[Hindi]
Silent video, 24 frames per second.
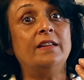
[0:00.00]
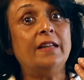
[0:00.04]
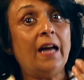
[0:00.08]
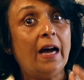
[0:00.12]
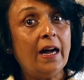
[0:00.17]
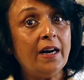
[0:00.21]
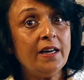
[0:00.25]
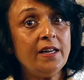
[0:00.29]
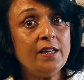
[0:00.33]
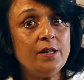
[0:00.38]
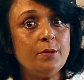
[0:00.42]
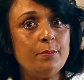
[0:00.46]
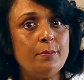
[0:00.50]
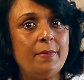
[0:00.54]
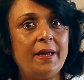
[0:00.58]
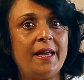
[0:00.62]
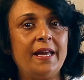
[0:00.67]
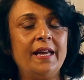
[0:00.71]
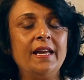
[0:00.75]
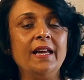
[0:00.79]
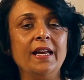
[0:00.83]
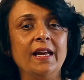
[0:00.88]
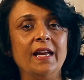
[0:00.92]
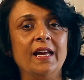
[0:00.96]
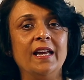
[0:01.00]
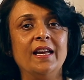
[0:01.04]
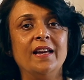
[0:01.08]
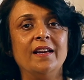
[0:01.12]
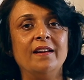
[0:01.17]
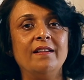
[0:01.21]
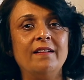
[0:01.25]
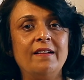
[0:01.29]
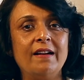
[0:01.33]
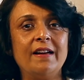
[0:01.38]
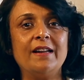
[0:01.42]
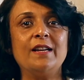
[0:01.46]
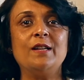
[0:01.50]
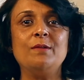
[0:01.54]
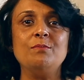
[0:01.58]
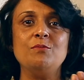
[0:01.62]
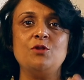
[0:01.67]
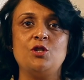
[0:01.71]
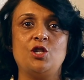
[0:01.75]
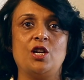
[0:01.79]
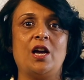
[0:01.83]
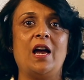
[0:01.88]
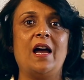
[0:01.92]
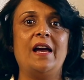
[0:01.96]
ठंड में गरम
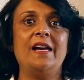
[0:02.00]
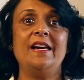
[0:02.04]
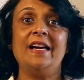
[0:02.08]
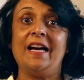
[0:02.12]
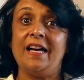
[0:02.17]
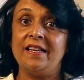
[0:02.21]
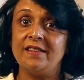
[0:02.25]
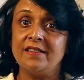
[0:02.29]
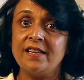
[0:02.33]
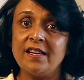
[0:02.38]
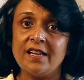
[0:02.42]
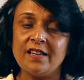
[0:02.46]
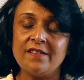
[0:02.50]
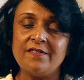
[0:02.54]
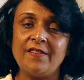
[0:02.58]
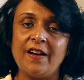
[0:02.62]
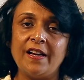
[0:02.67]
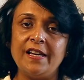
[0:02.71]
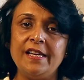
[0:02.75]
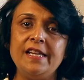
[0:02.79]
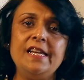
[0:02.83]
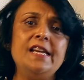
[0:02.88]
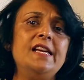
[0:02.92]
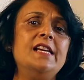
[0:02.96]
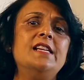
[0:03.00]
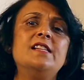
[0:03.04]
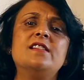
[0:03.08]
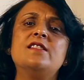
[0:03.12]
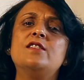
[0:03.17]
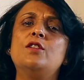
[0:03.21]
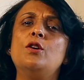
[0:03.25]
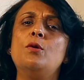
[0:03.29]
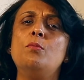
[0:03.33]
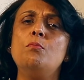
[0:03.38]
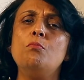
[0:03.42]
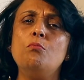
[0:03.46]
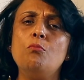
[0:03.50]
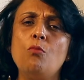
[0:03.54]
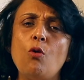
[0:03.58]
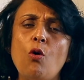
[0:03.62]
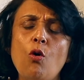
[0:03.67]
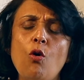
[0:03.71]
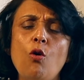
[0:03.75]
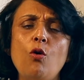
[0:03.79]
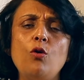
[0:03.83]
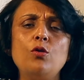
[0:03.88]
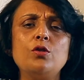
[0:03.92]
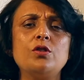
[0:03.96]
चाय अदरक वाली इज द
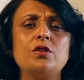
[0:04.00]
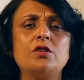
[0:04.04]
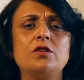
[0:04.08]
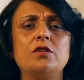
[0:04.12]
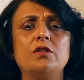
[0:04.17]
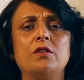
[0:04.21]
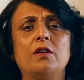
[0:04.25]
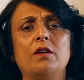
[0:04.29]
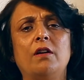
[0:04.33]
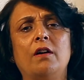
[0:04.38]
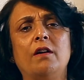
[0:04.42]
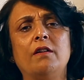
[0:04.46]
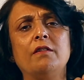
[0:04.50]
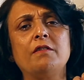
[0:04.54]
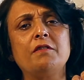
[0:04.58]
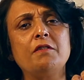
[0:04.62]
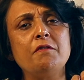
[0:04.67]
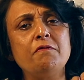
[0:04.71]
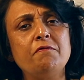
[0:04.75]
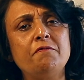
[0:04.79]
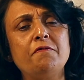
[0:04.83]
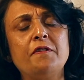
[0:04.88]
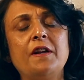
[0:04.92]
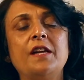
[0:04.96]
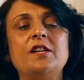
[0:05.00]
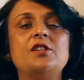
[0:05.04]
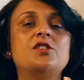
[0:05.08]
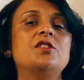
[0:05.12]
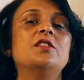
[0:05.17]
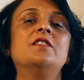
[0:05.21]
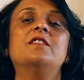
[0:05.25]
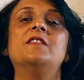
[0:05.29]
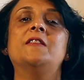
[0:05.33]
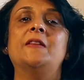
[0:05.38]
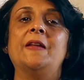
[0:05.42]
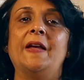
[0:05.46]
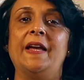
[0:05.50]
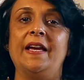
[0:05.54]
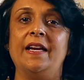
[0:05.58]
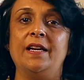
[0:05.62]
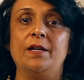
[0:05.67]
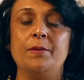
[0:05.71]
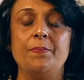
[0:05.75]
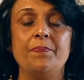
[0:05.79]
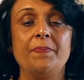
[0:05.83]
मोस्ट रिफ्रेशिंग थिंग